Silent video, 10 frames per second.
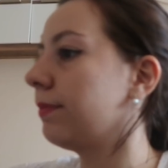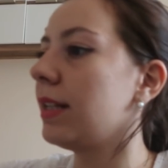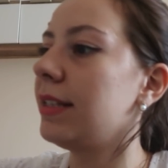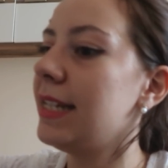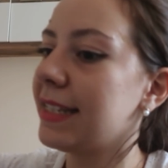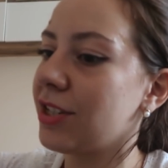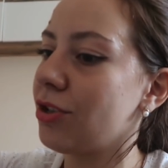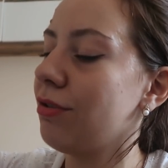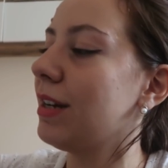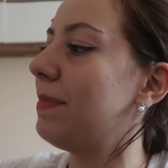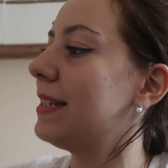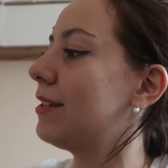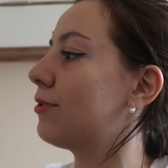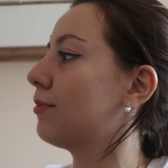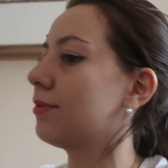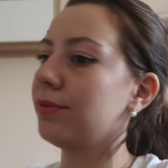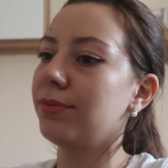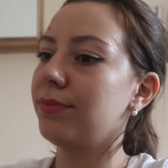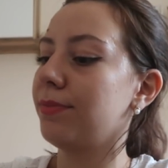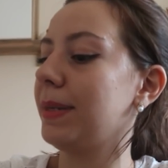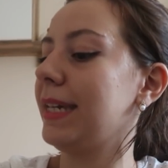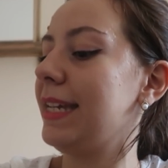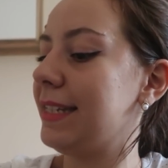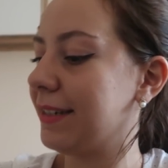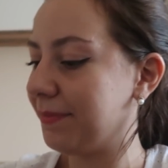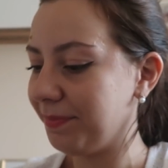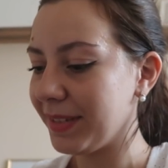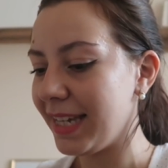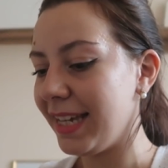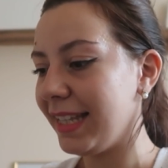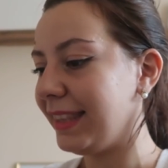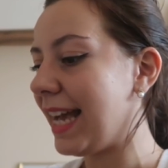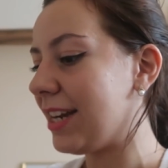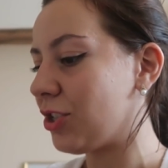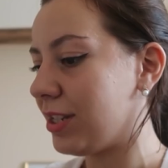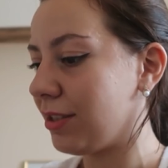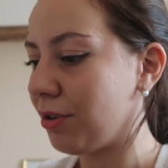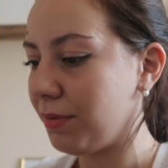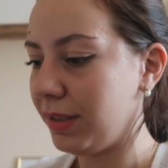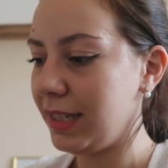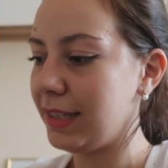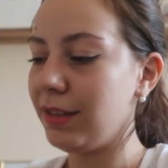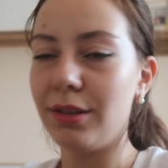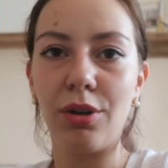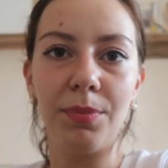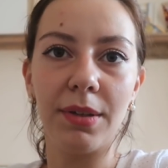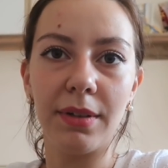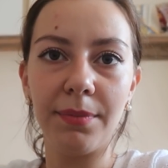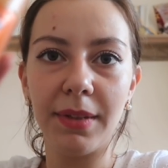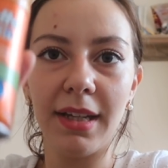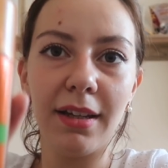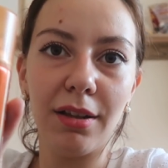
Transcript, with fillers: М -м, молодец, кошелек опять засунул в пакетик. Дальше из такого несъедобного.